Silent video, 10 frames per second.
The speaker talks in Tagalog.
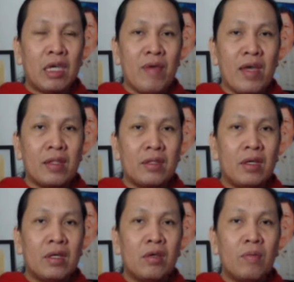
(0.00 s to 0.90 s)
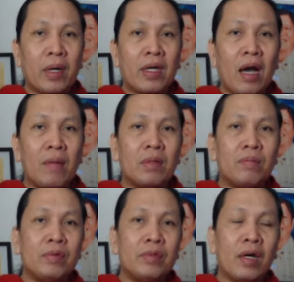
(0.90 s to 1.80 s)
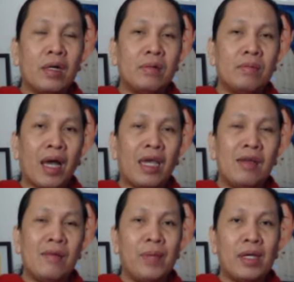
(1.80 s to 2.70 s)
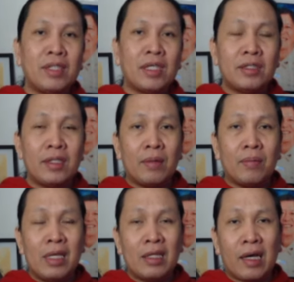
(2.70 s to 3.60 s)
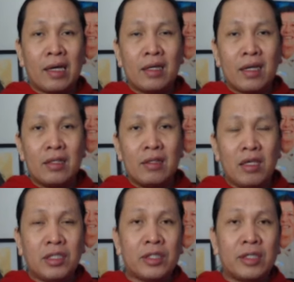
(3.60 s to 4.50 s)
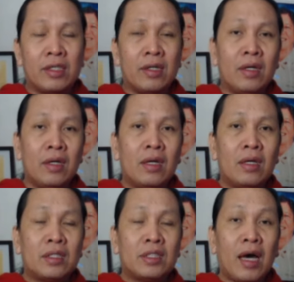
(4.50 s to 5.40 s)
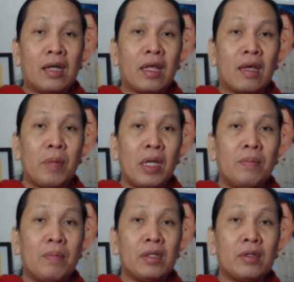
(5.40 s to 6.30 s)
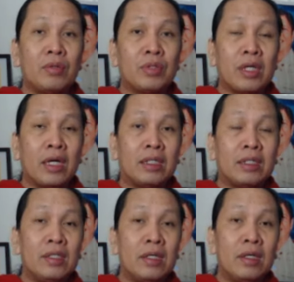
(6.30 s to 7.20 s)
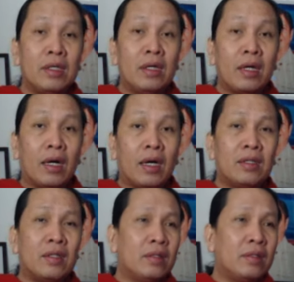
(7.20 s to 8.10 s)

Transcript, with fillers: even yung paggamit po ng makailang beses ng military grade laser sa ating Philippine Coast Guard. At